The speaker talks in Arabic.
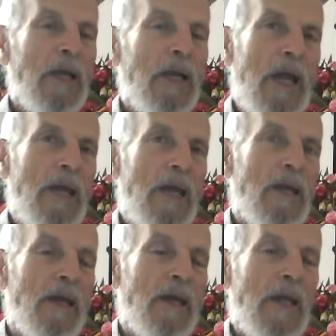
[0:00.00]
كان
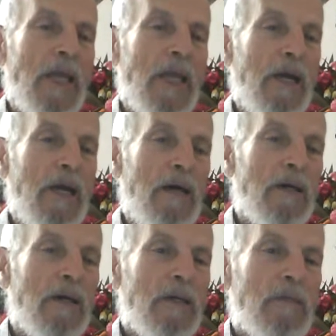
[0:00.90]
هذيك
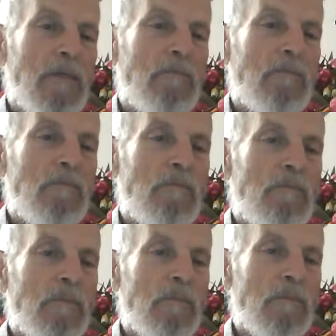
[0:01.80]

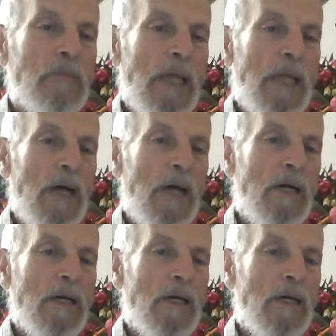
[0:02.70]
أنا